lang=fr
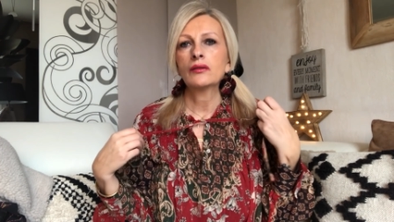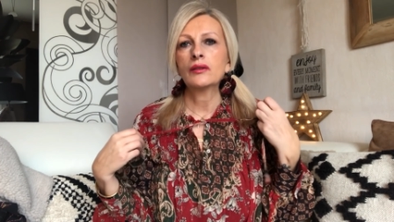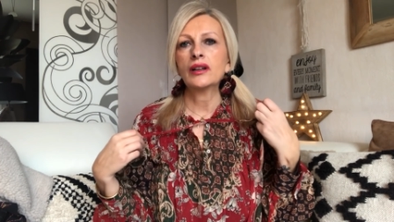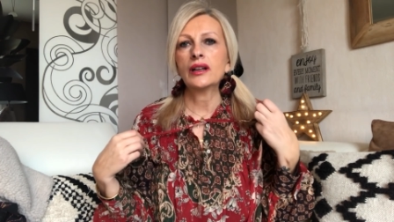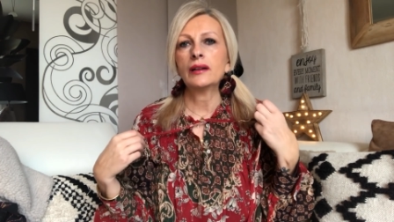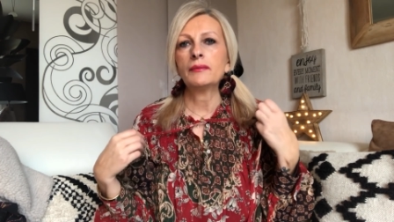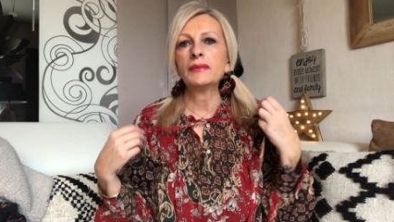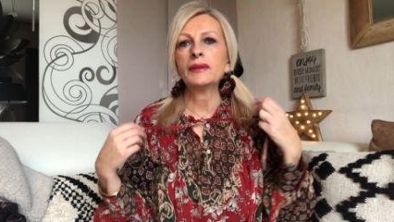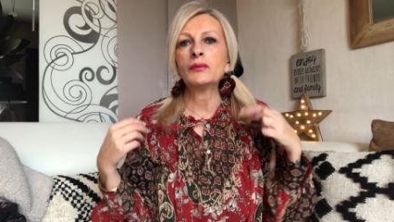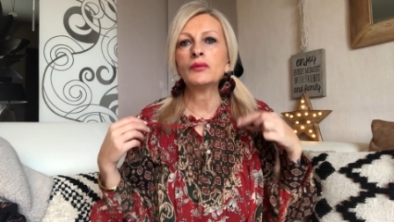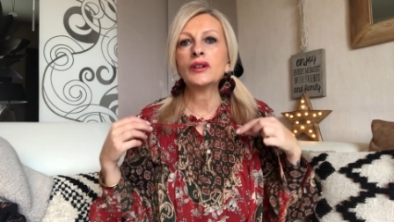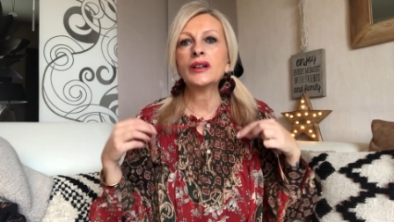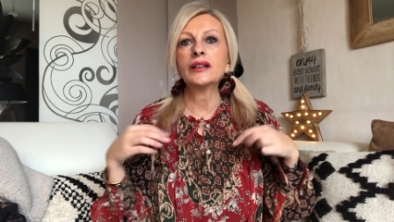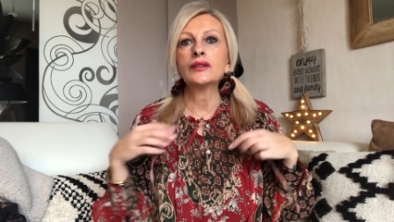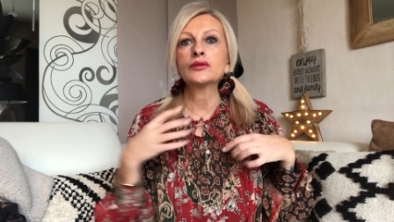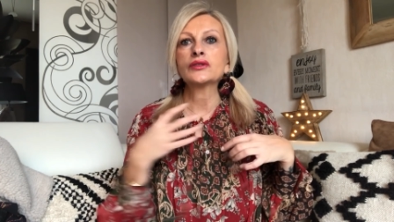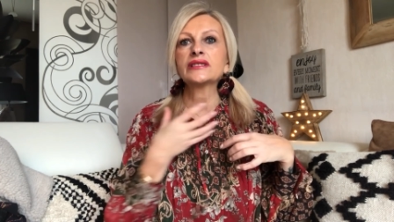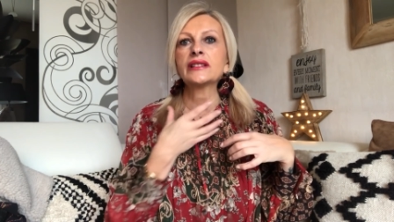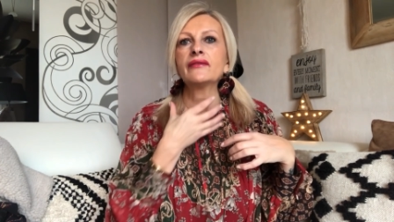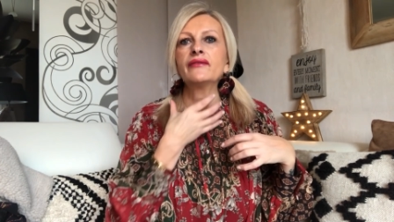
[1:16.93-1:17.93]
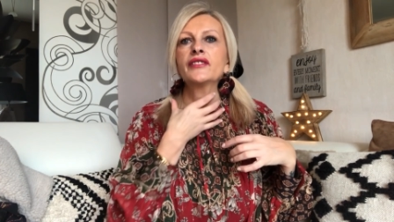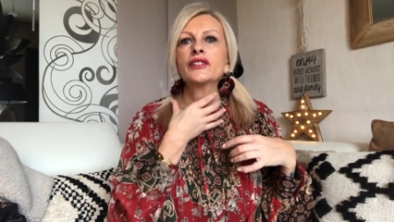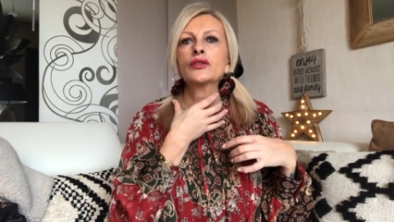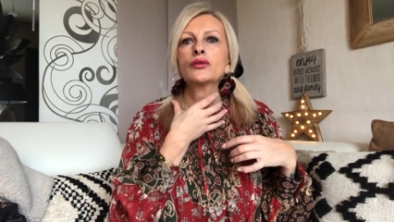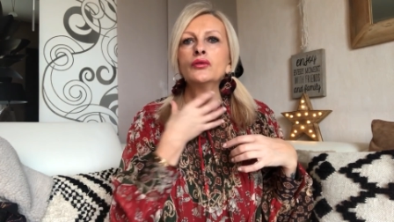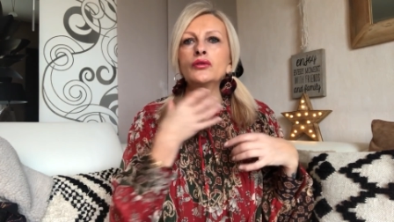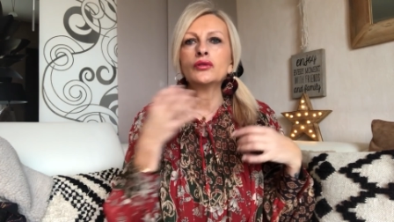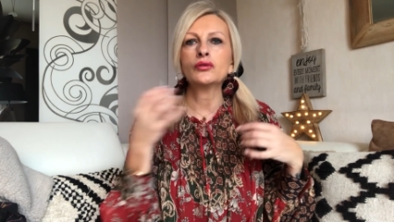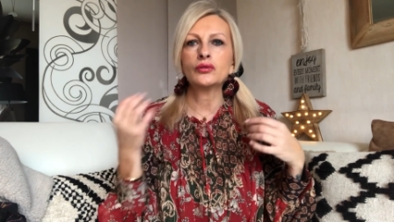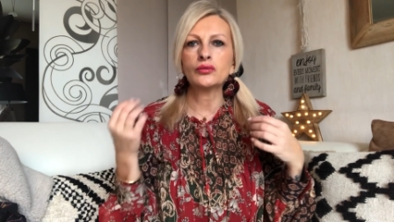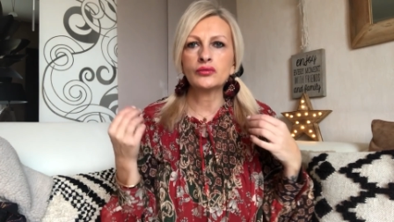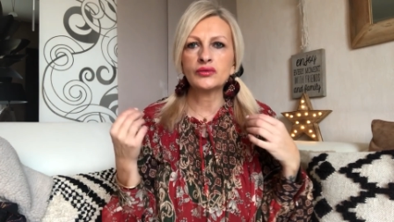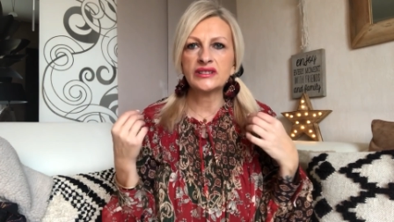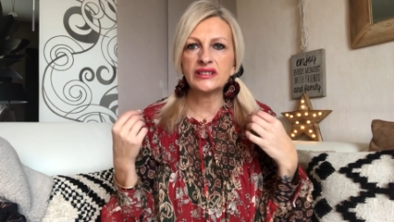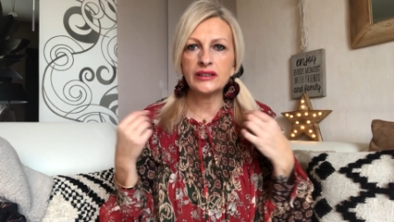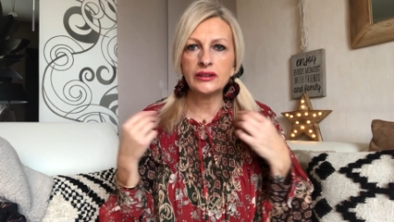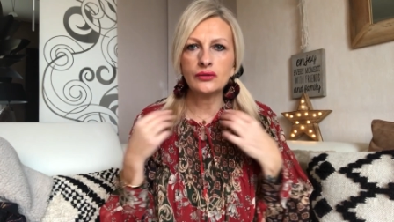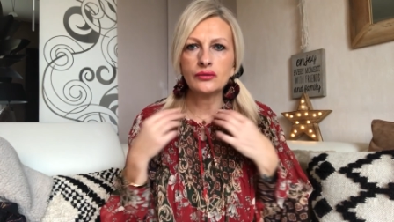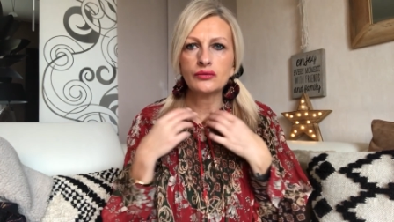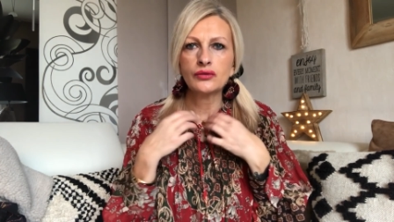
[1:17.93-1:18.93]
Voilà, mais moi, euh, ça me fait trop
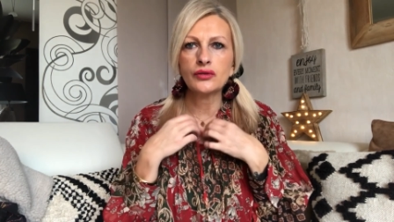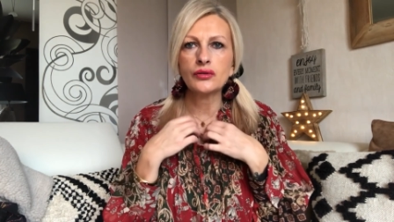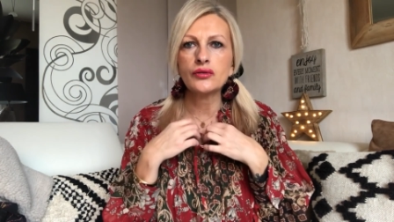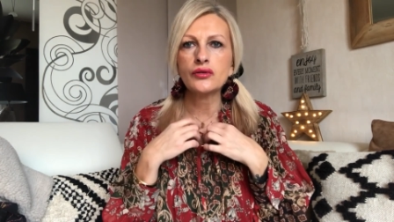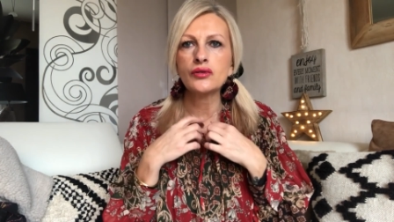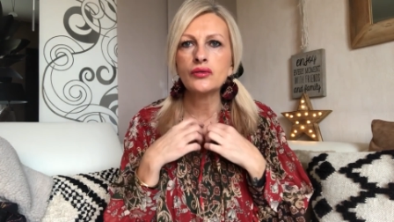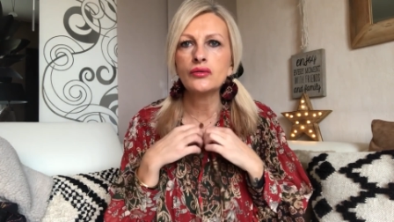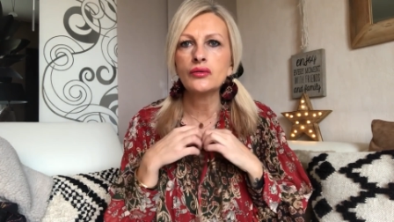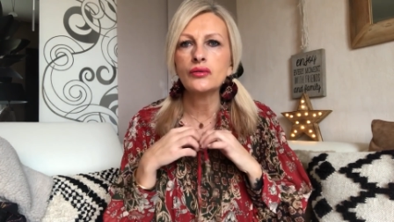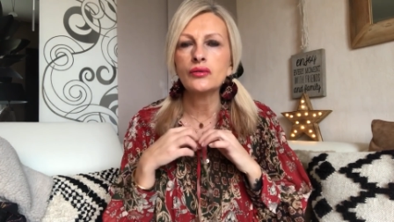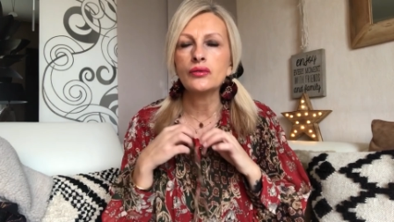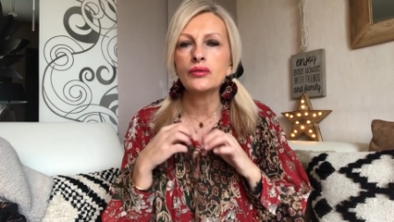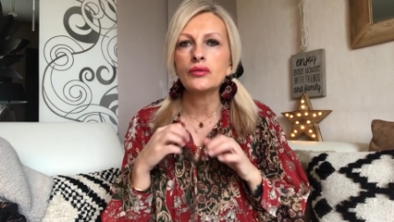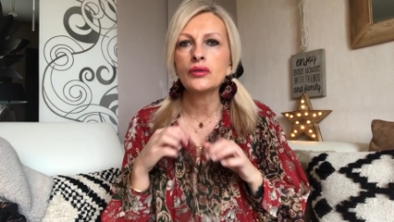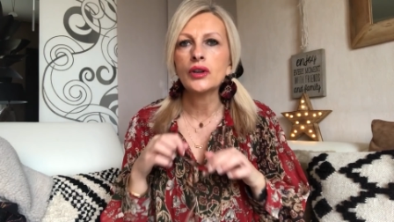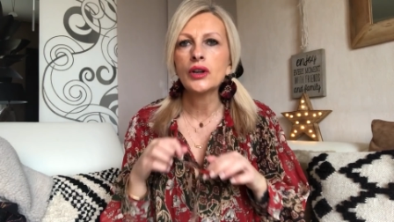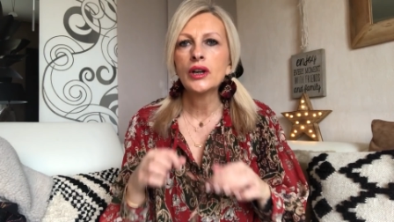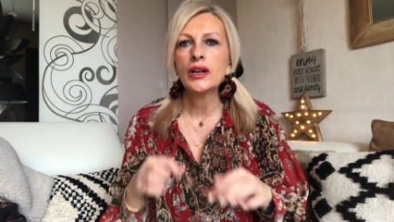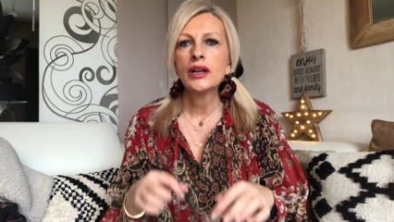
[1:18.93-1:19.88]
engoncer, donc euh, je le...